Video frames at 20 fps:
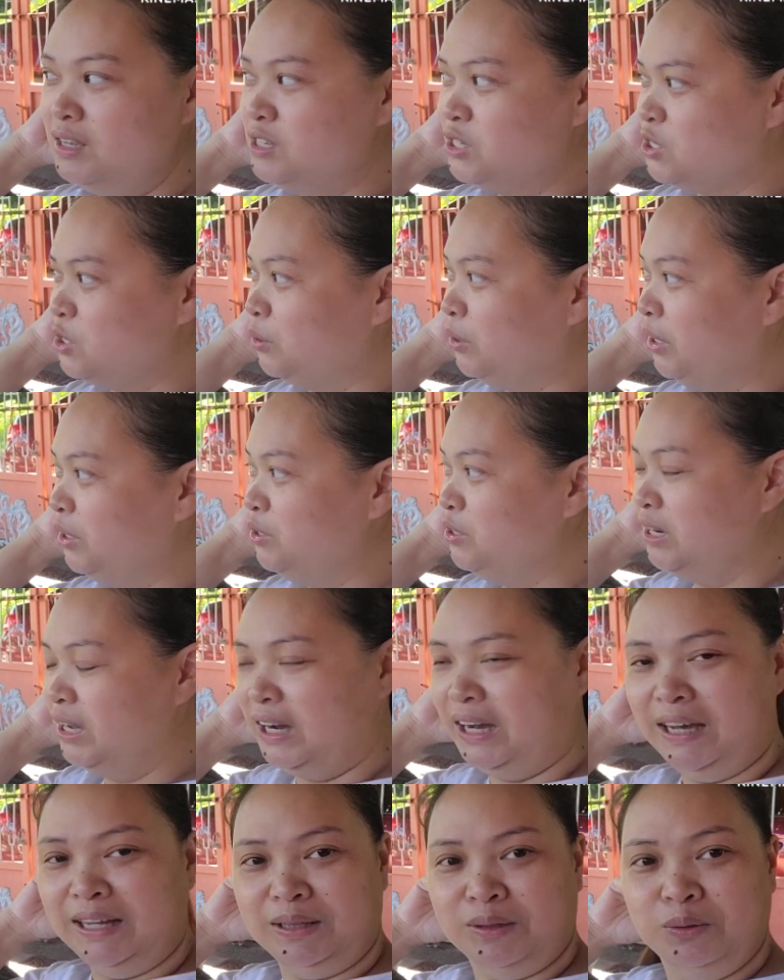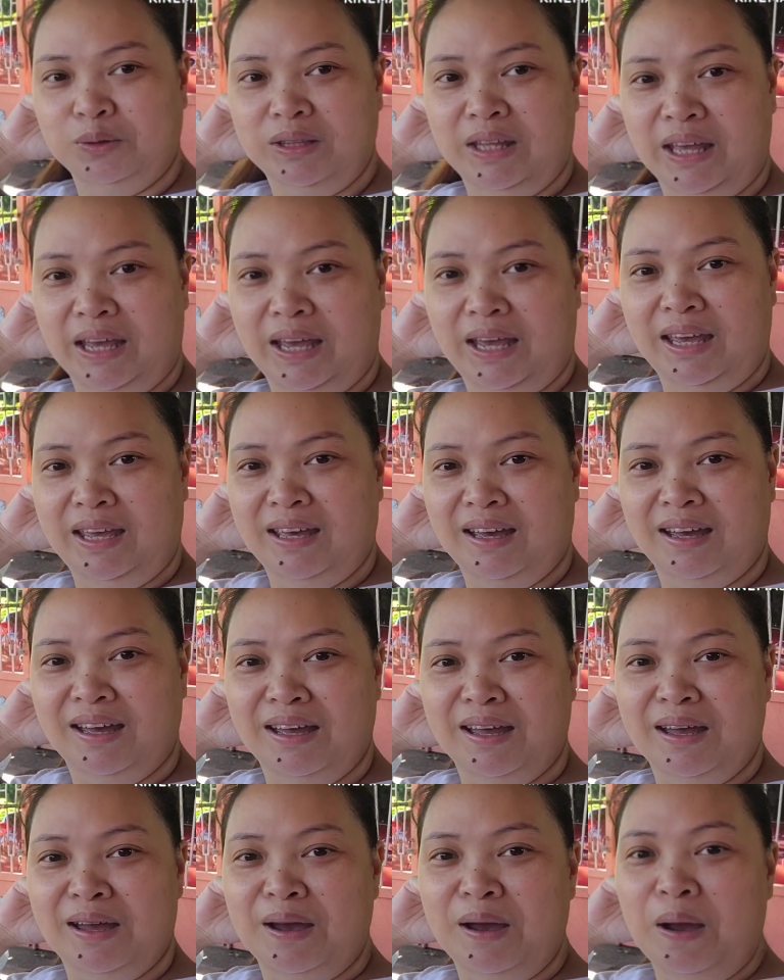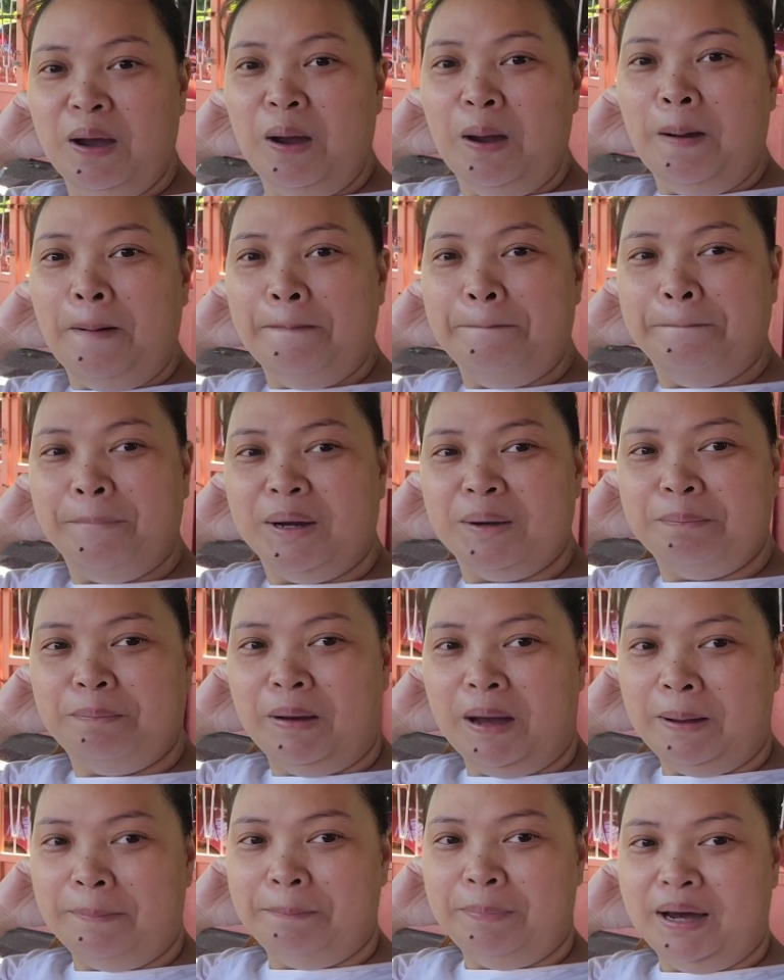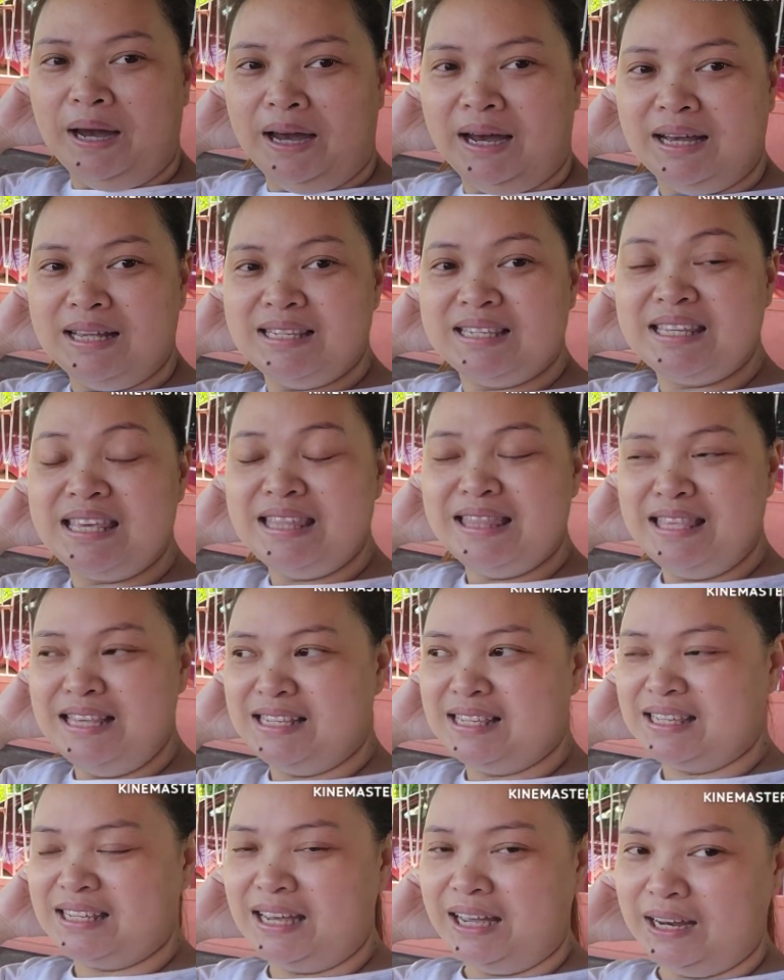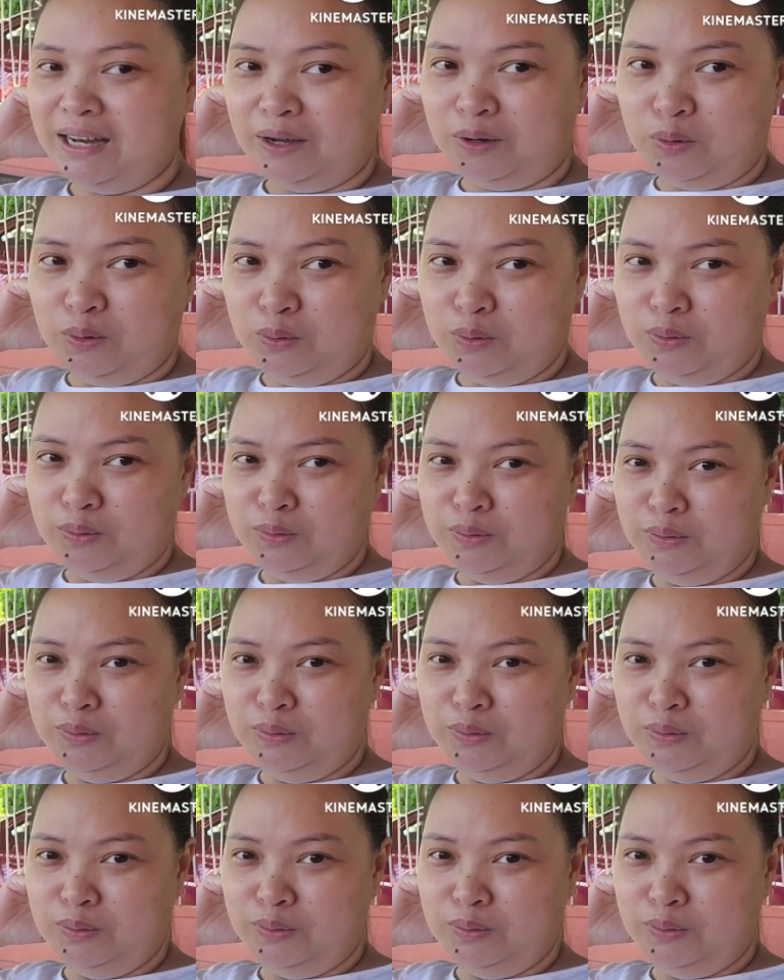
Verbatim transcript: So, ayun na nga. Today, magpapa-CT scan ako.